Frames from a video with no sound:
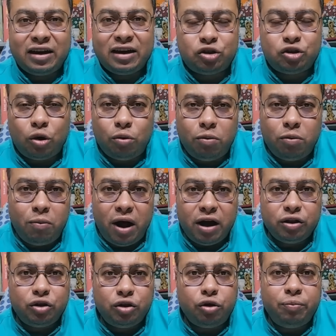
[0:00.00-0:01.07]
এক
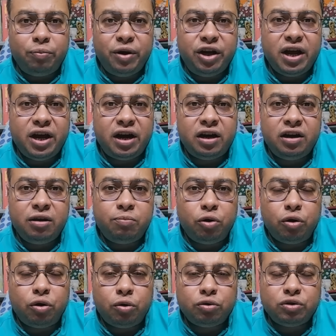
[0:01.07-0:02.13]
সর্বভারতীয় মিডিয়ার
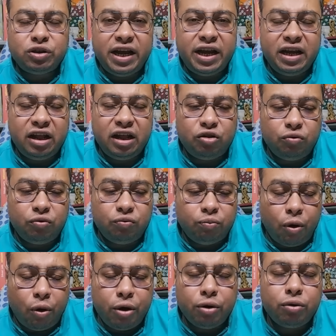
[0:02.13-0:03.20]
রিপোর্ট অনুযায়ী কিন্তু
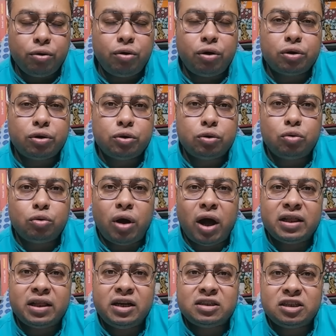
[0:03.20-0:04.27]
ভয়ঙ্কর তথ্য
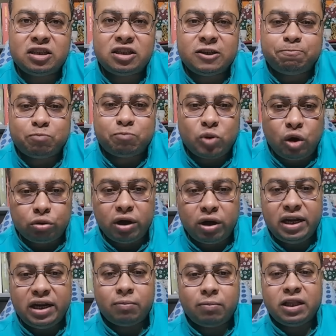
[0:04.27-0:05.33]
হাতে এসেছে
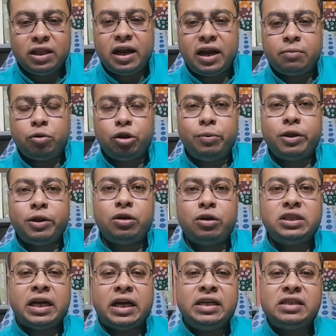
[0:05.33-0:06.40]
গতকালই আপনাদের এক
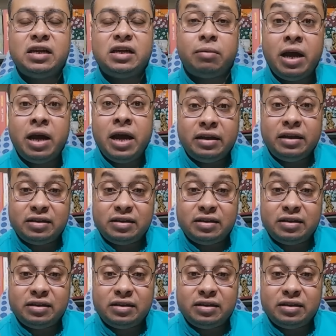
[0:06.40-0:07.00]
প্রতিবেদনে জানিয়েছিলাম